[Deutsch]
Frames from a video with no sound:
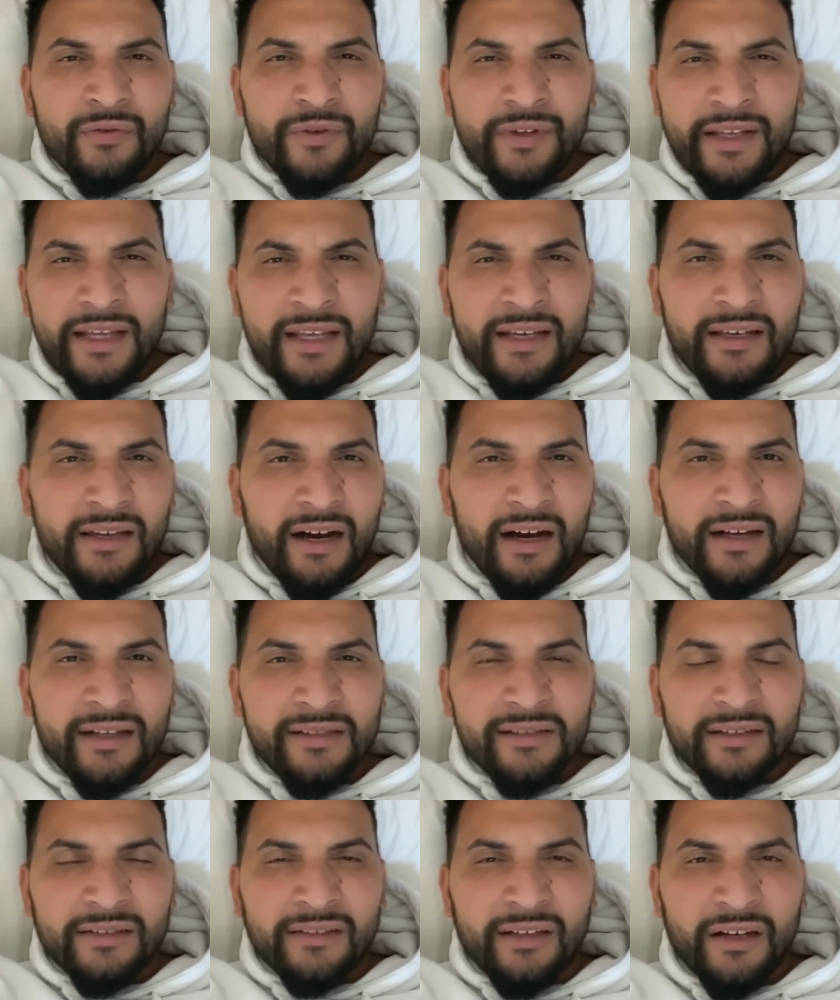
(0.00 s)
gegen
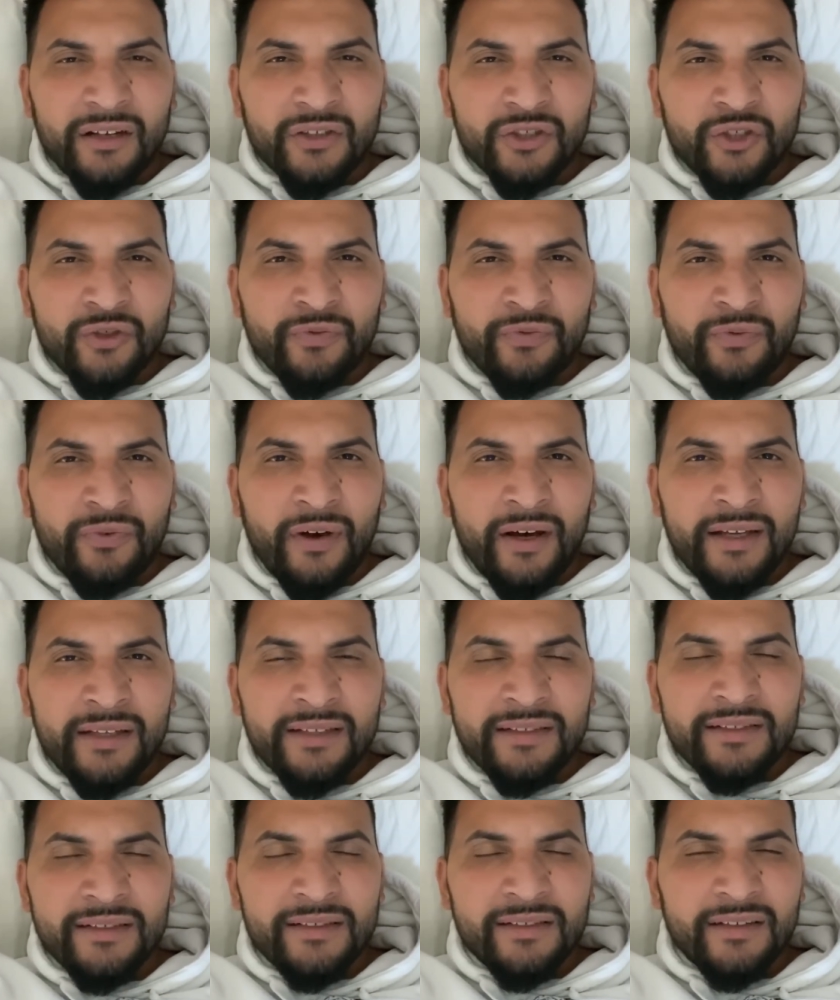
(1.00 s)
einen satanischen
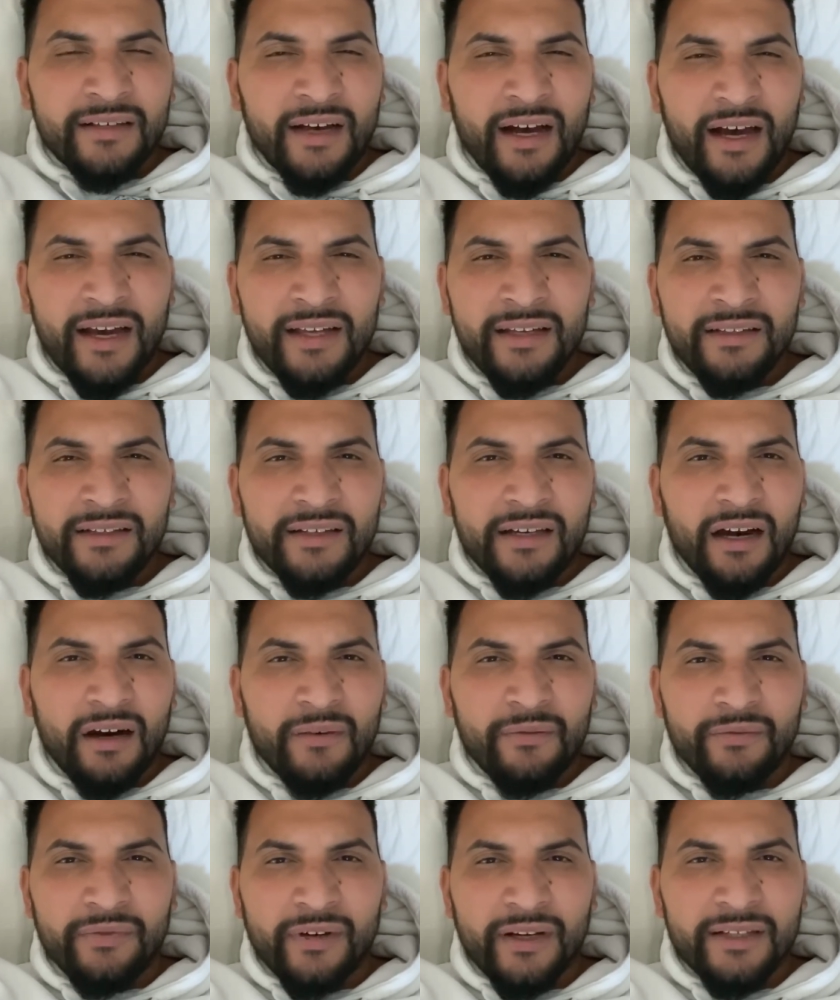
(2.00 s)
Feind. Es ist kein
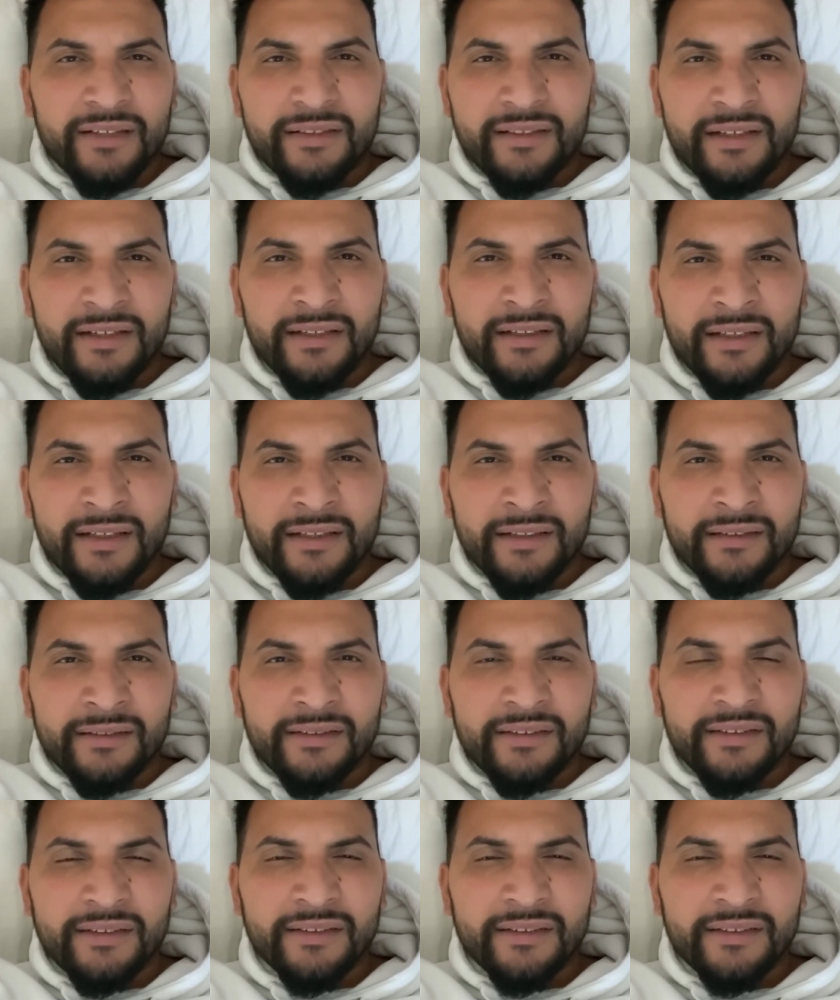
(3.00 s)
Kampf rechts gegen links.